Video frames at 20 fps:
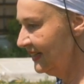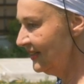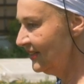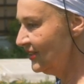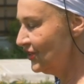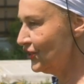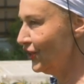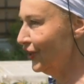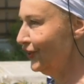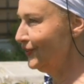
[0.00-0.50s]

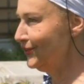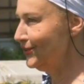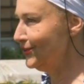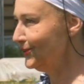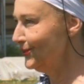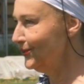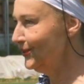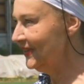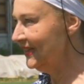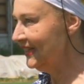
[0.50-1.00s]
Und schaut wir
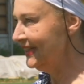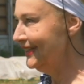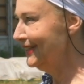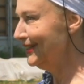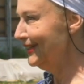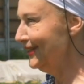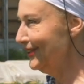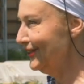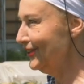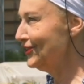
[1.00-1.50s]
so, stellen
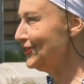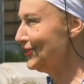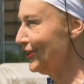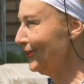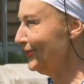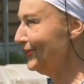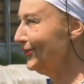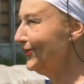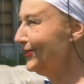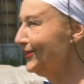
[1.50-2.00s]
uns auf
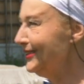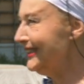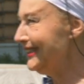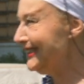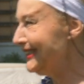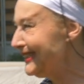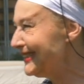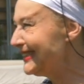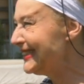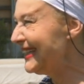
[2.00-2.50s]
das andere noch nicht
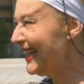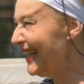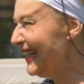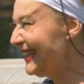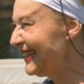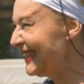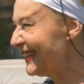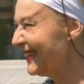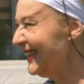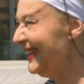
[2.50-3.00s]
Bein.
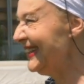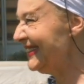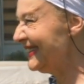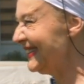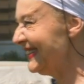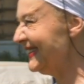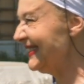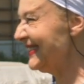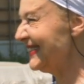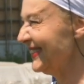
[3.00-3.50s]
gleich, gell?
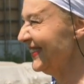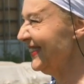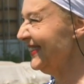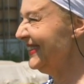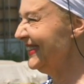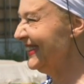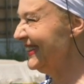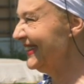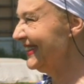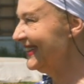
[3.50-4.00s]
Und ist doch
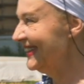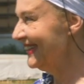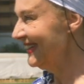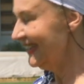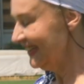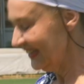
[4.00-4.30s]
ja, nein.